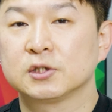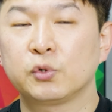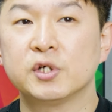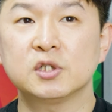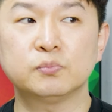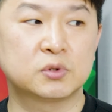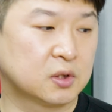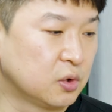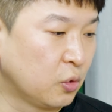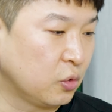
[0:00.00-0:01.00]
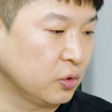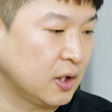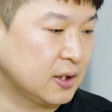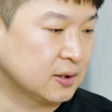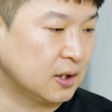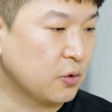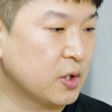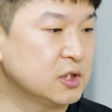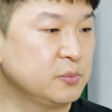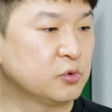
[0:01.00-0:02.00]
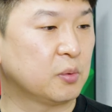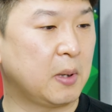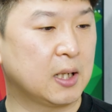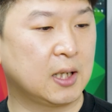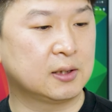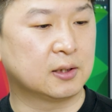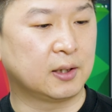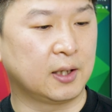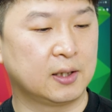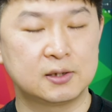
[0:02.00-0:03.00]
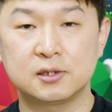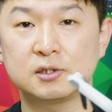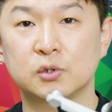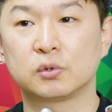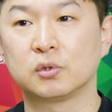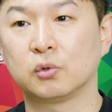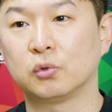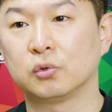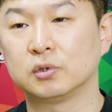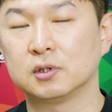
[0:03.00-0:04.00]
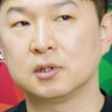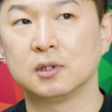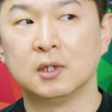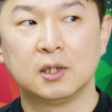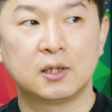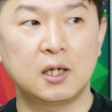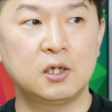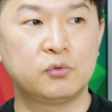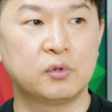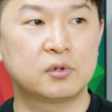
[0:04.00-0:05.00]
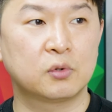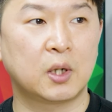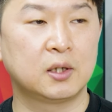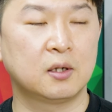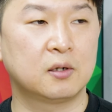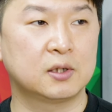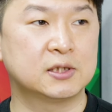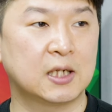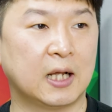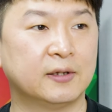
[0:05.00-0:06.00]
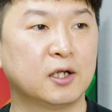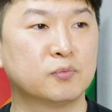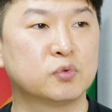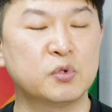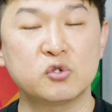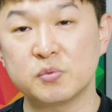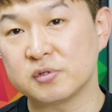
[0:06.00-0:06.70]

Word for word: 저도 예전부터 드론에 상당히 관심이 좀 많았는데, 실제로 드론을 날릴 수 있을 환경이 잘 안 되는 부분이 좀